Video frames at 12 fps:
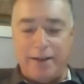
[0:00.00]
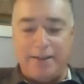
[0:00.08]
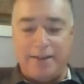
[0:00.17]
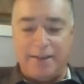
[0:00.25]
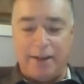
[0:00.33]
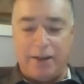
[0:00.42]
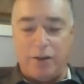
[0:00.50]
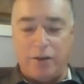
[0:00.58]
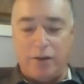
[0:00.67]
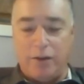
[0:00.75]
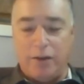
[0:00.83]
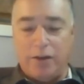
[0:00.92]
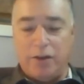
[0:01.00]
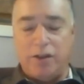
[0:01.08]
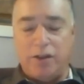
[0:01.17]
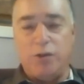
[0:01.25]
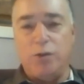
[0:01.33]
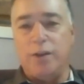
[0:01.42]
Il disait que
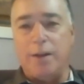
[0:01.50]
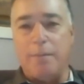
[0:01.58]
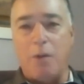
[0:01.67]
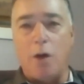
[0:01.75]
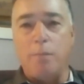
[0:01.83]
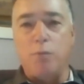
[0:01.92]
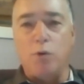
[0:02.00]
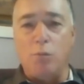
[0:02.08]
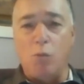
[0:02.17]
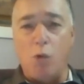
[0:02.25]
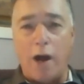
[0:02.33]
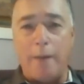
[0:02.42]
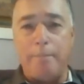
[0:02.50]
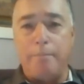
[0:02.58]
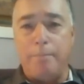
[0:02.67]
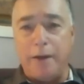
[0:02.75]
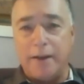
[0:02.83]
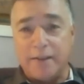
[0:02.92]
Jésus était mort pour moi
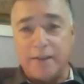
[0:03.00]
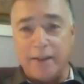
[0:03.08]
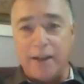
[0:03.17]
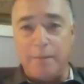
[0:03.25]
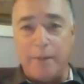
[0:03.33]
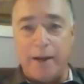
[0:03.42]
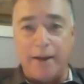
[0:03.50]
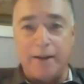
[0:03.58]
personnellement.